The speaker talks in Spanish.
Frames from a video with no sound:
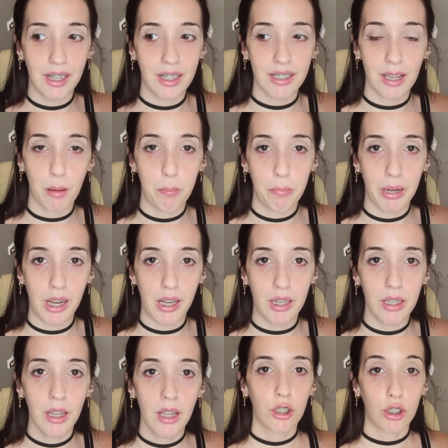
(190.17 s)
esas
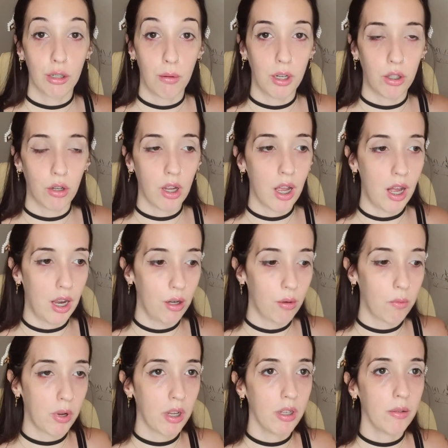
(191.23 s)
pelis, sobre todo en
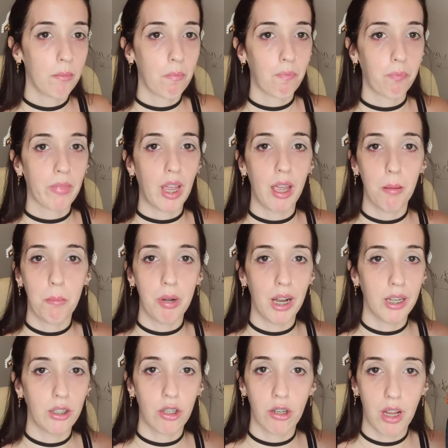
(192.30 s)
Halloween, en
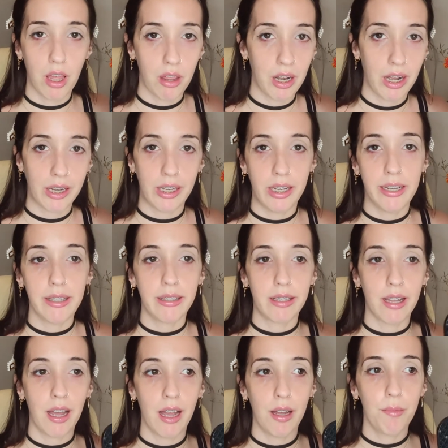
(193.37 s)
plan historias de la
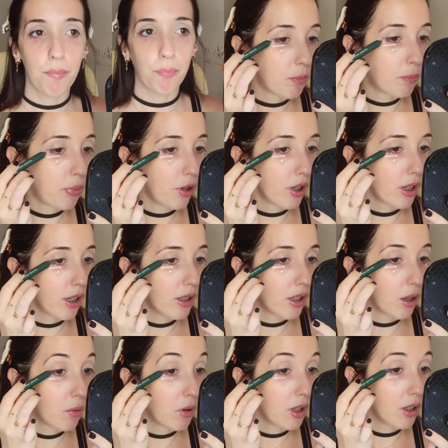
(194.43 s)
crista, porque
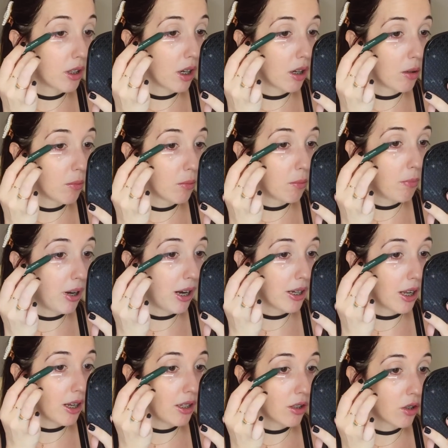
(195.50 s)
te cuentan
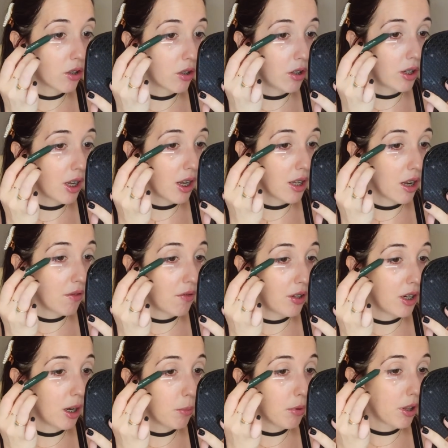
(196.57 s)
varias historias y al
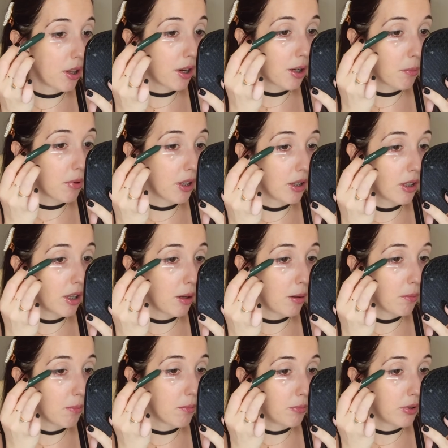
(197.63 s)
final pues de
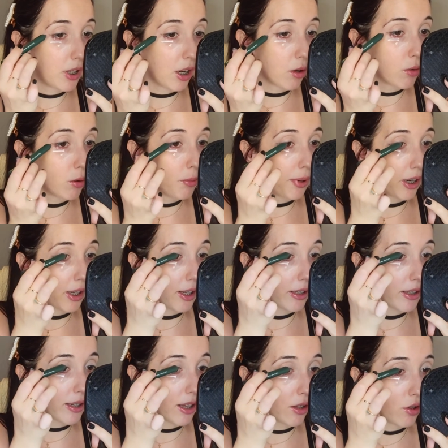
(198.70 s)
repente descubres que
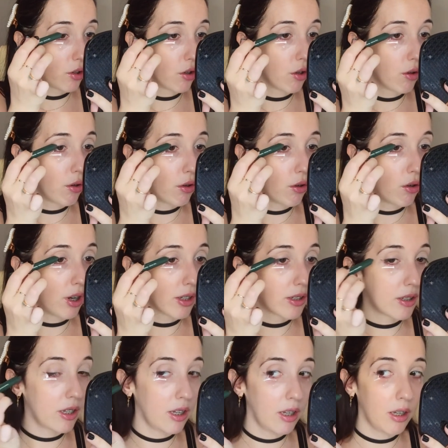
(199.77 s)
está todo
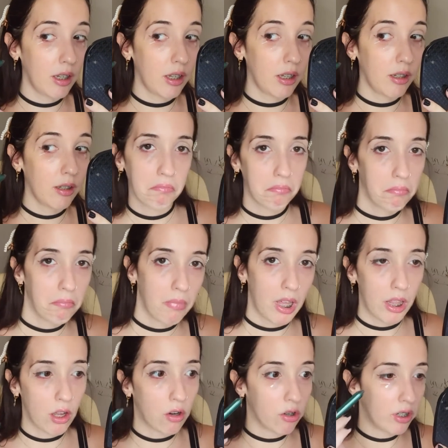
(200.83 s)
así
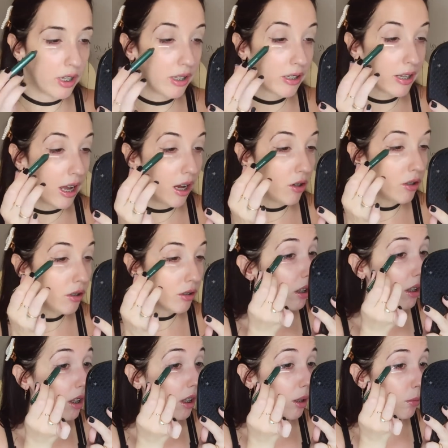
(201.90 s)
medio conectado.
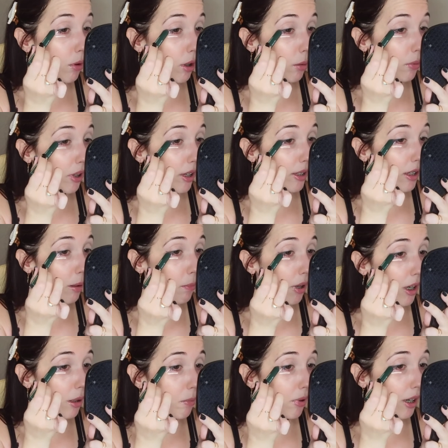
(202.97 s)
Y bueno, pues esas
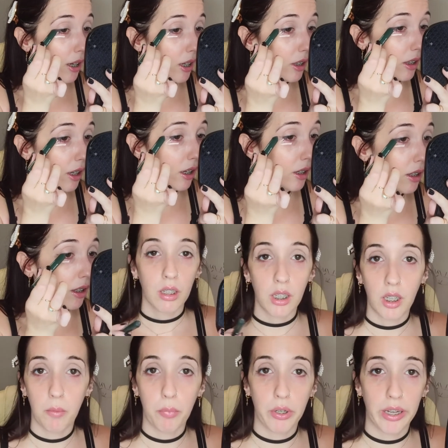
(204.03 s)
pelis me encantan.
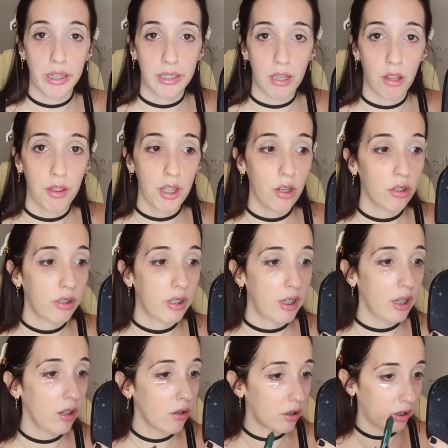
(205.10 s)
Y pues esas digo,
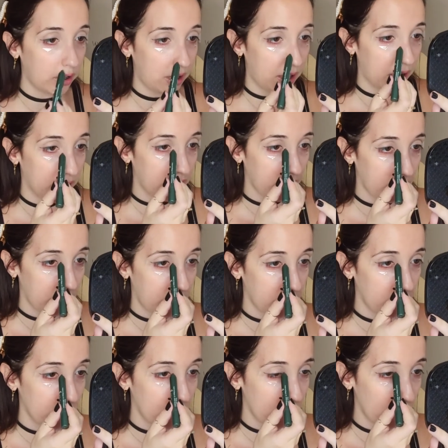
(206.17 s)
Trick or Treat. Está
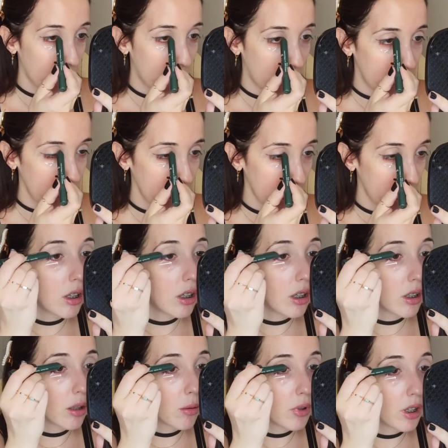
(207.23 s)
muy guay
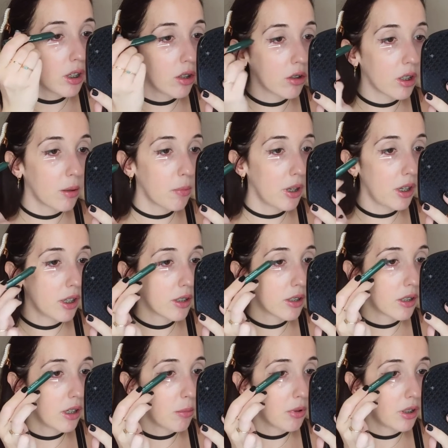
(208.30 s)
y también hay otra peli que se
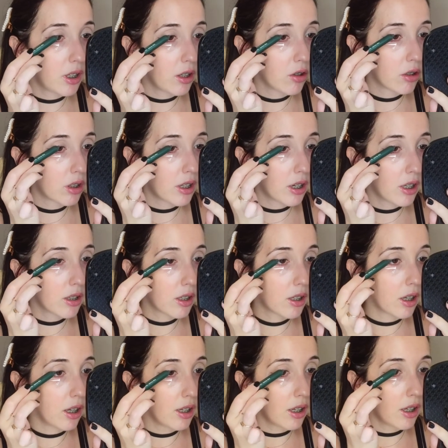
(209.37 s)
llama Trick or
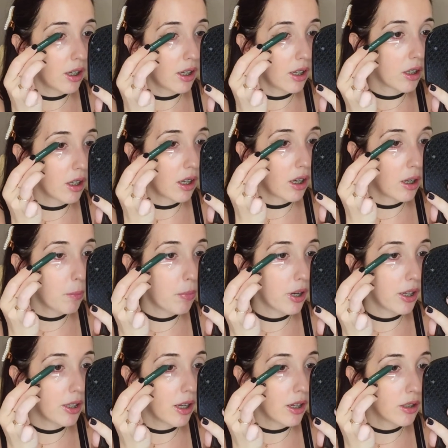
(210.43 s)
que en
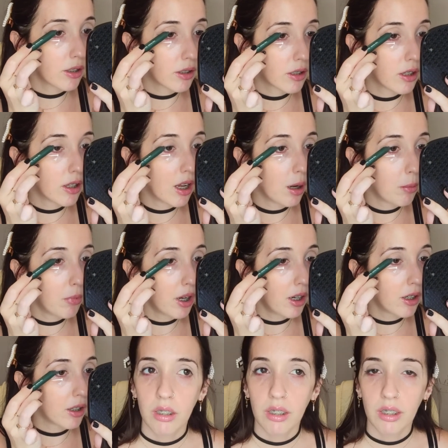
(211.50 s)
España se llama
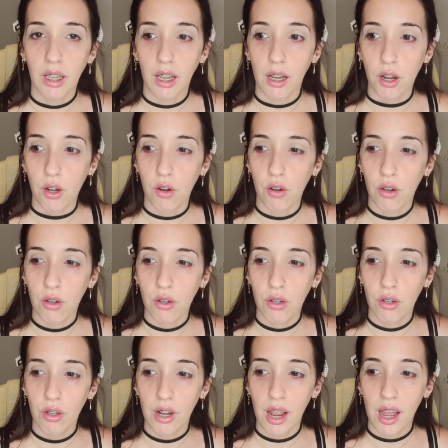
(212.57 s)

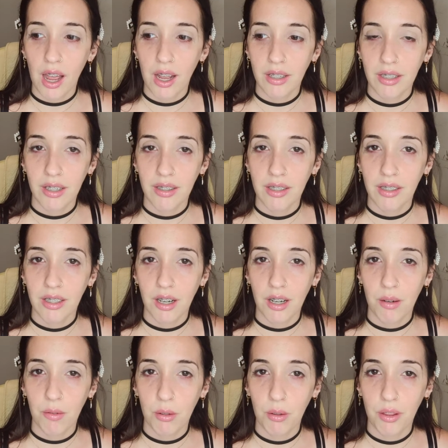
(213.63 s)
Terror a 33
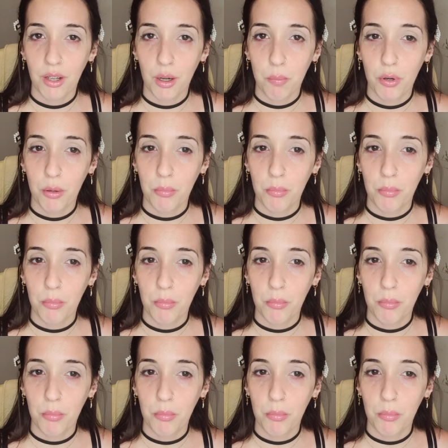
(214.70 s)
revoluciones por